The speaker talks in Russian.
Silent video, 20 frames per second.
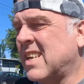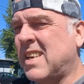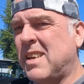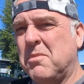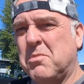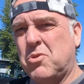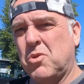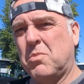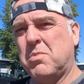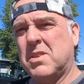
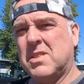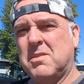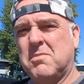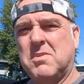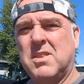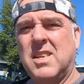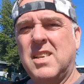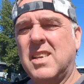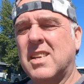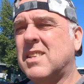каким-то образом
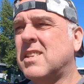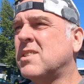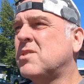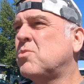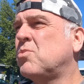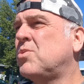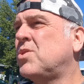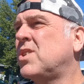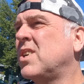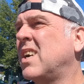до них
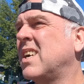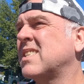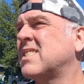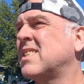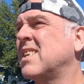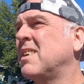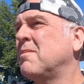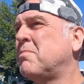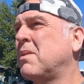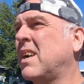
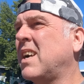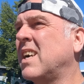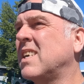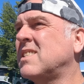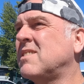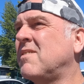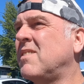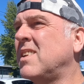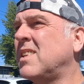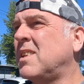достучаться,
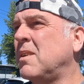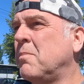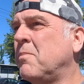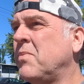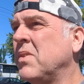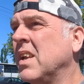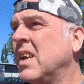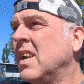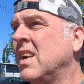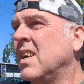показывает им,
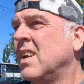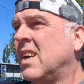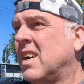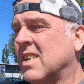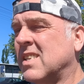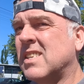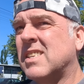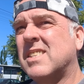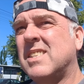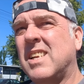
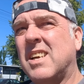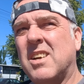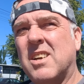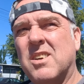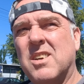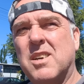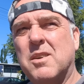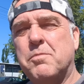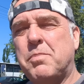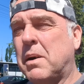они же,
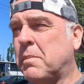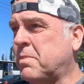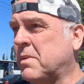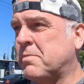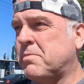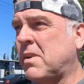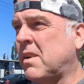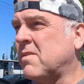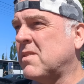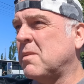а, а, папа,
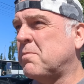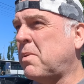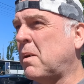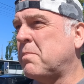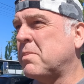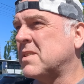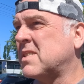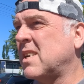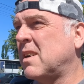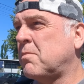правда,
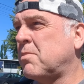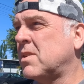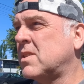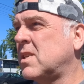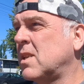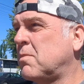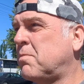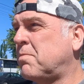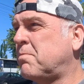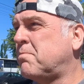папа
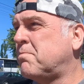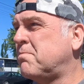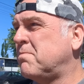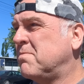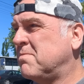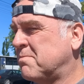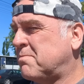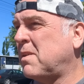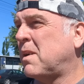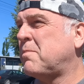сообразил,
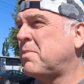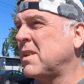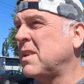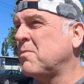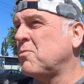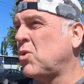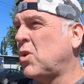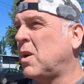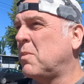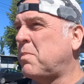папа
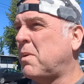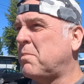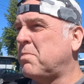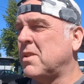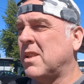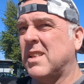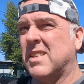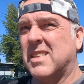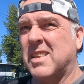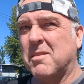немного
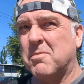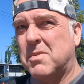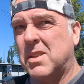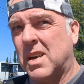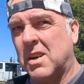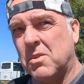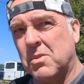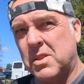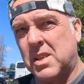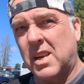поплыл там,
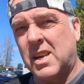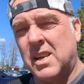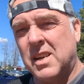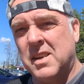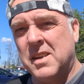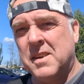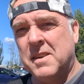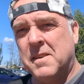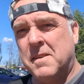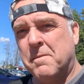да, он так,
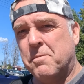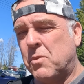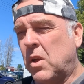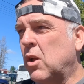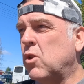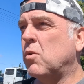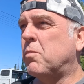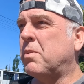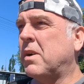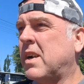а
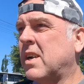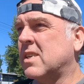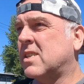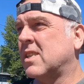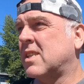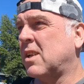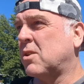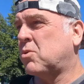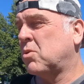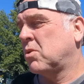ну покажи
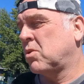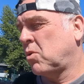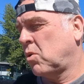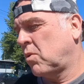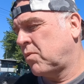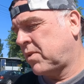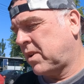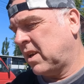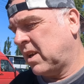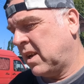
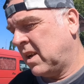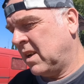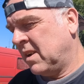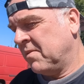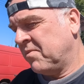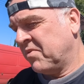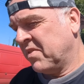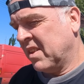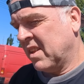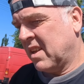татуировки.
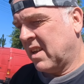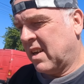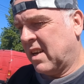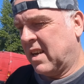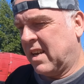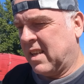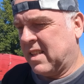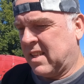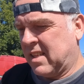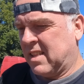А
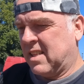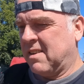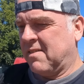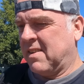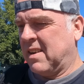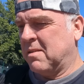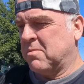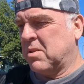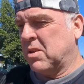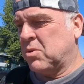этот,
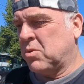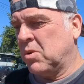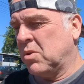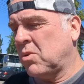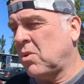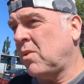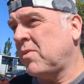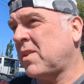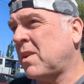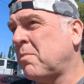давай им
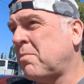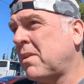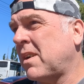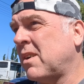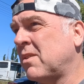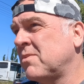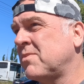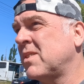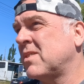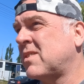татуировки,
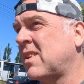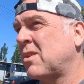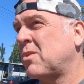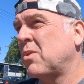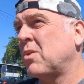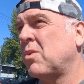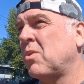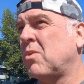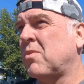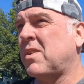он весь в
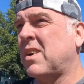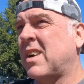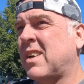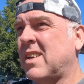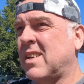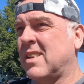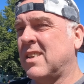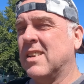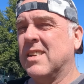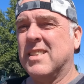татуировках,
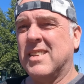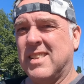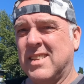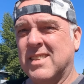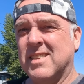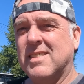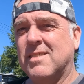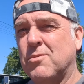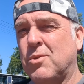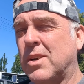и,
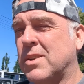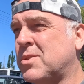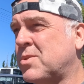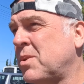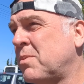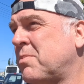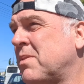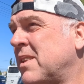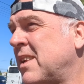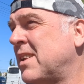э, ну,
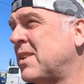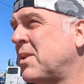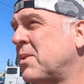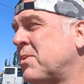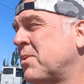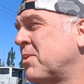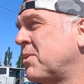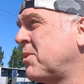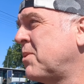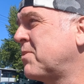особенно
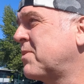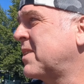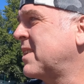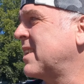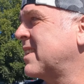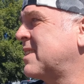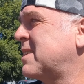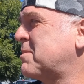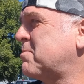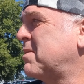татуировки,
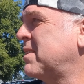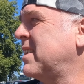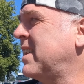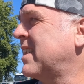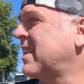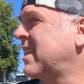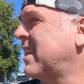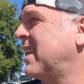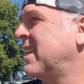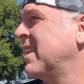это же
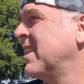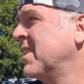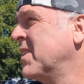понятно.